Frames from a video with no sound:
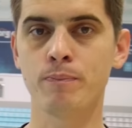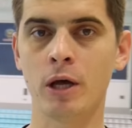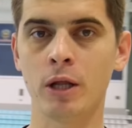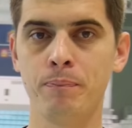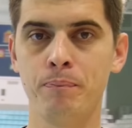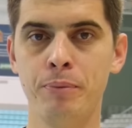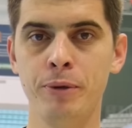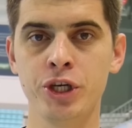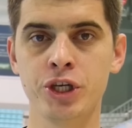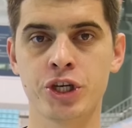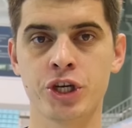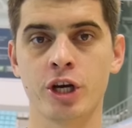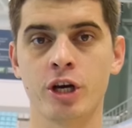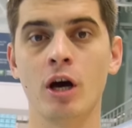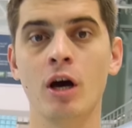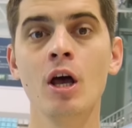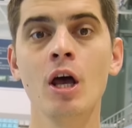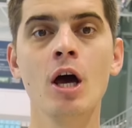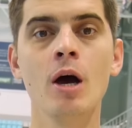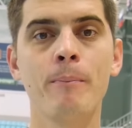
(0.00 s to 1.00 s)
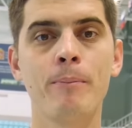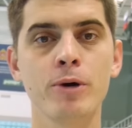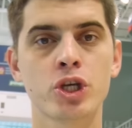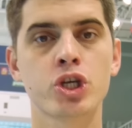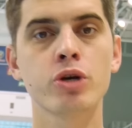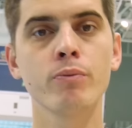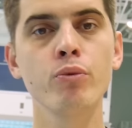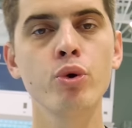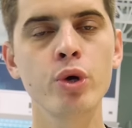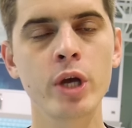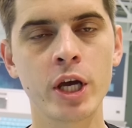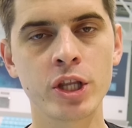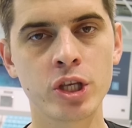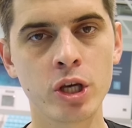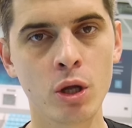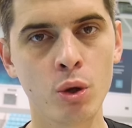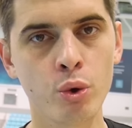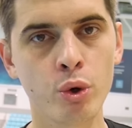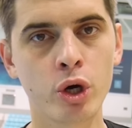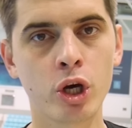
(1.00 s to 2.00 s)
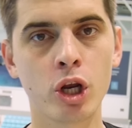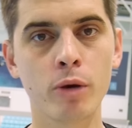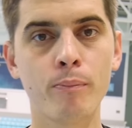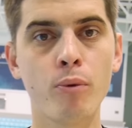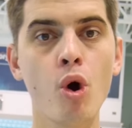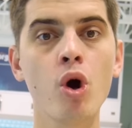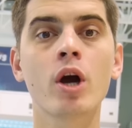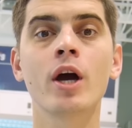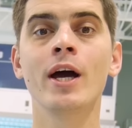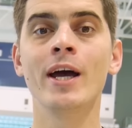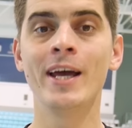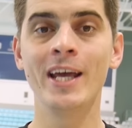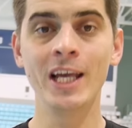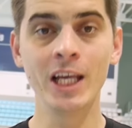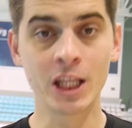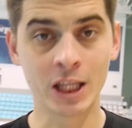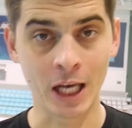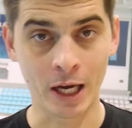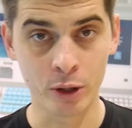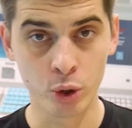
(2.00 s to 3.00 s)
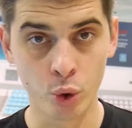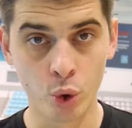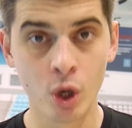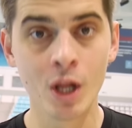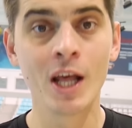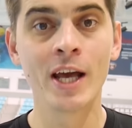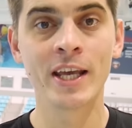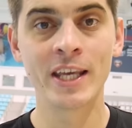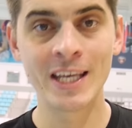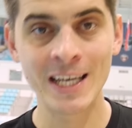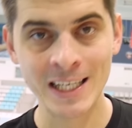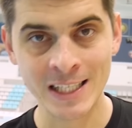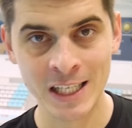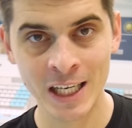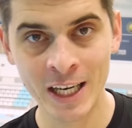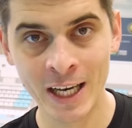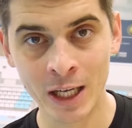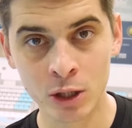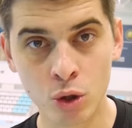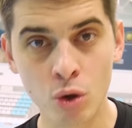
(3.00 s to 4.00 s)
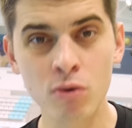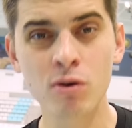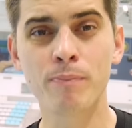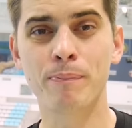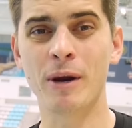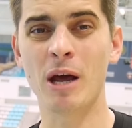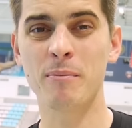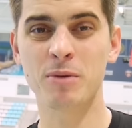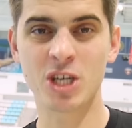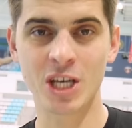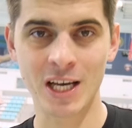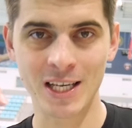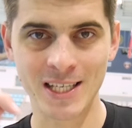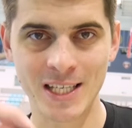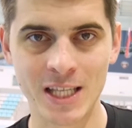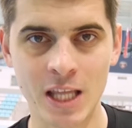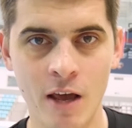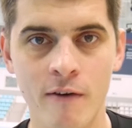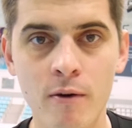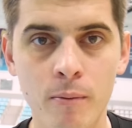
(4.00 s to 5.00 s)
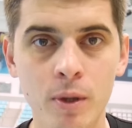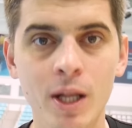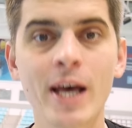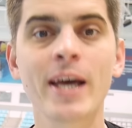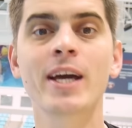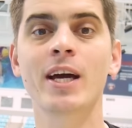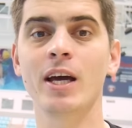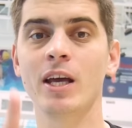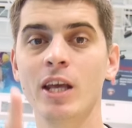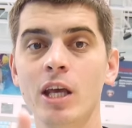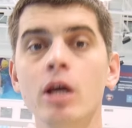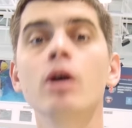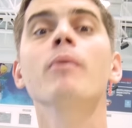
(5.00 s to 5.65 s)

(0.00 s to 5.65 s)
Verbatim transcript: подписчика. Почему я делаю грибок и тону? Если готовы, прямо сейчас ставим лайк и